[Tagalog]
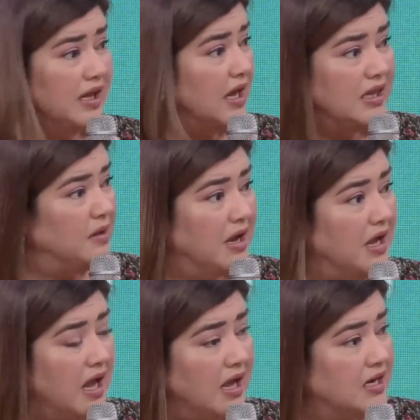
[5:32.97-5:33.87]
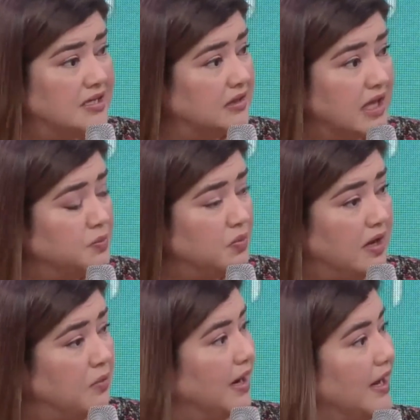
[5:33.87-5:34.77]
hindi mangyayari na sa text mo
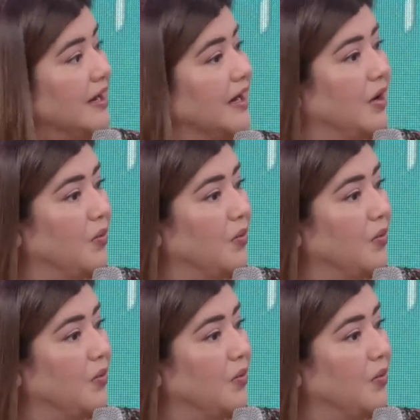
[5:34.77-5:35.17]
hiwalayan ng anak ko.